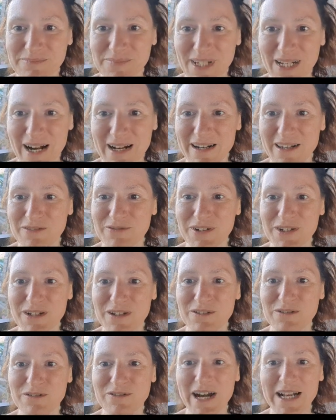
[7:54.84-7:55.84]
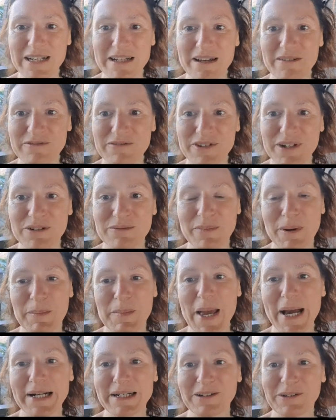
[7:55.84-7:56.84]
kann ich wirklich nur weiterempfehlen. Man
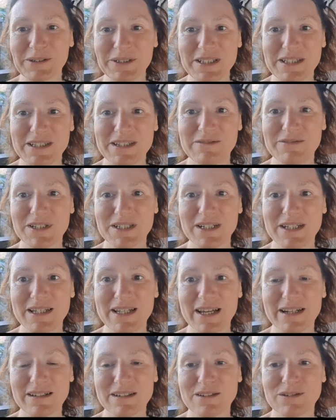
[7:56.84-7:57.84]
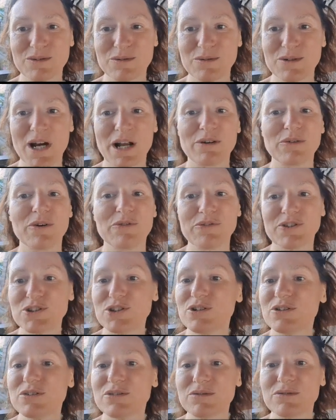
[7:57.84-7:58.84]
merkt auch, dass die wirklich leckere Zutaten oder
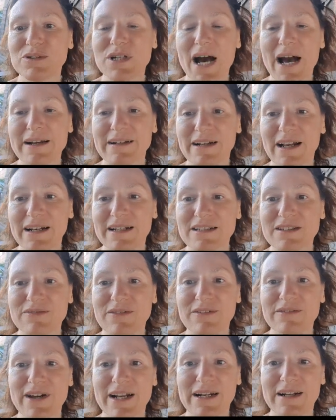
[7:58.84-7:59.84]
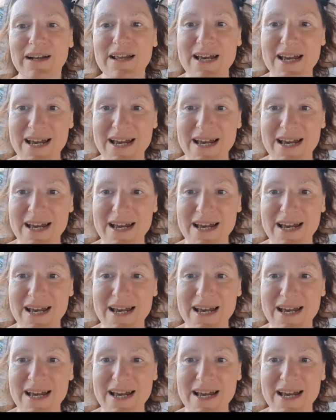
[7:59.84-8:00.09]
frische Zutaten alles verwenden.